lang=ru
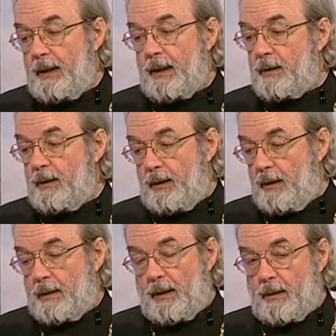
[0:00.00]
Нет,
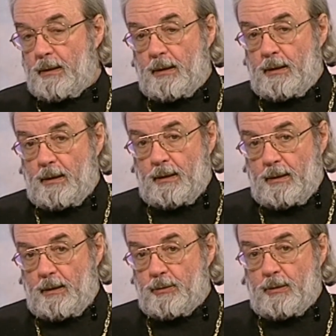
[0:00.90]
Никита,
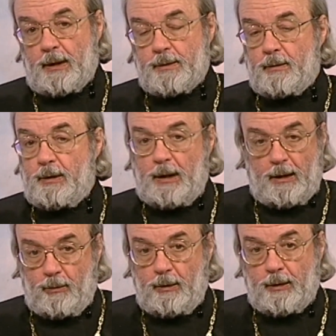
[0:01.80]
государство не
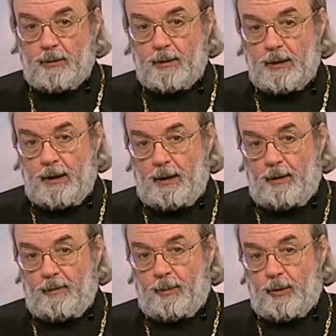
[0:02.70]
регулирует
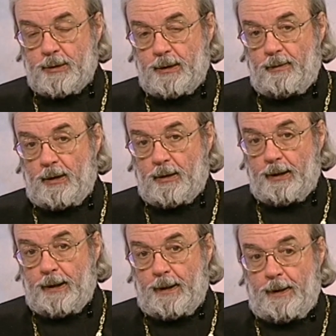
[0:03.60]
вопросы
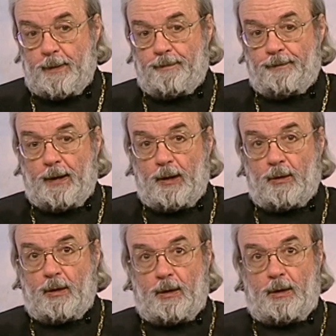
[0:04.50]
веры.
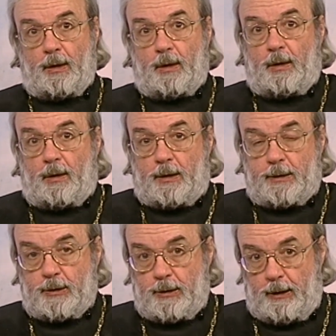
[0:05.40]
Но, э, к
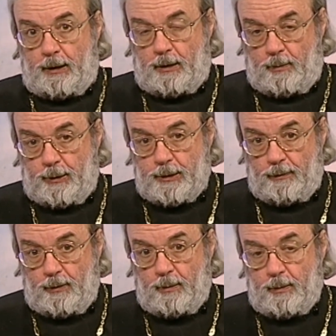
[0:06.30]
сожалению, мы
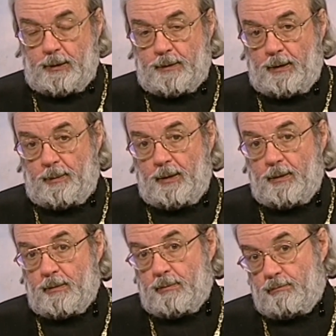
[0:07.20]
живем с
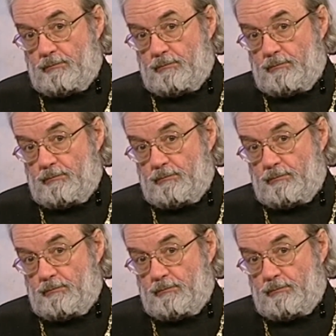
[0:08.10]
вами